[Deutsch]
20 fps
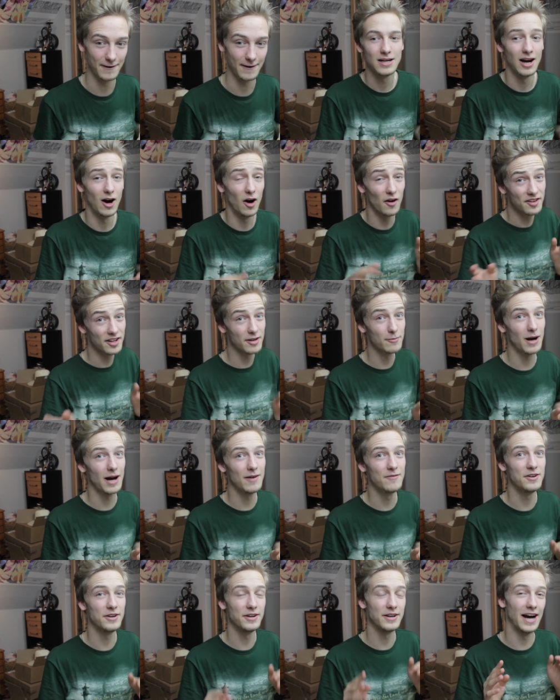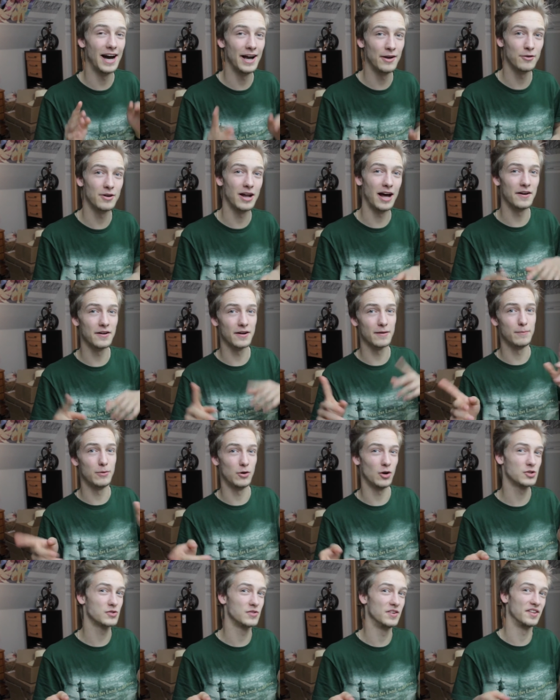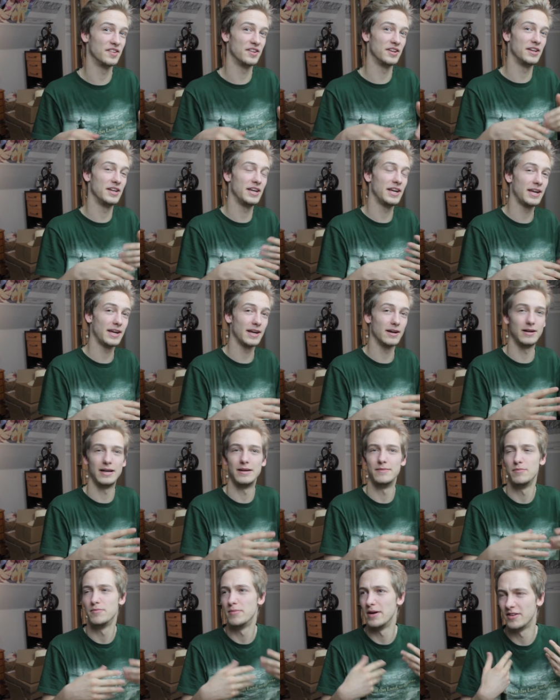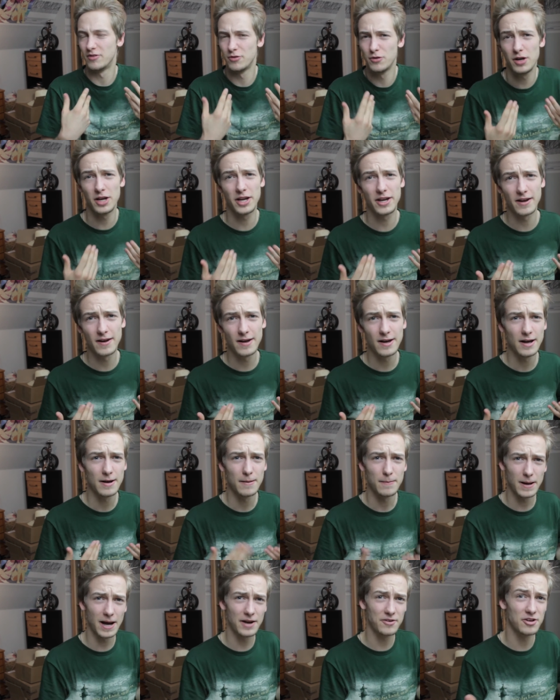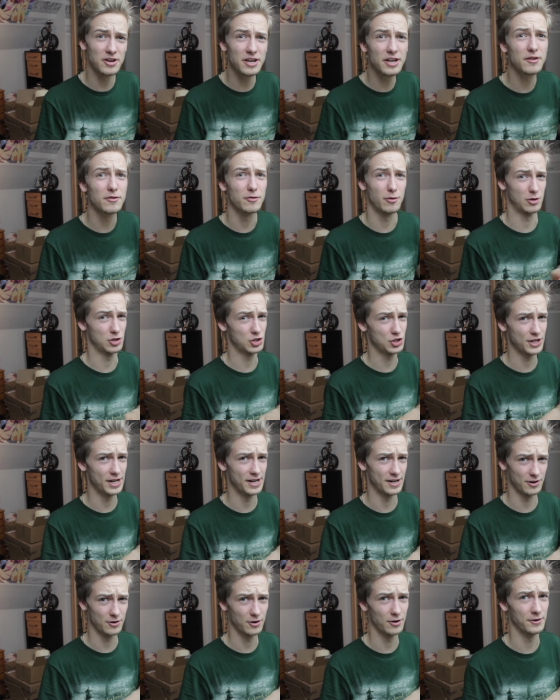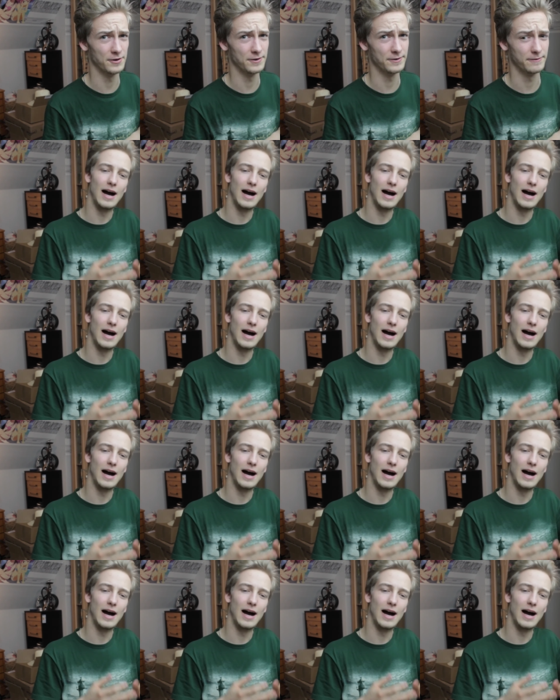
Außerdem haben wir den ein oder anderen Plot-Twist, den ich persönlich mir hätte nicht vorstellen können.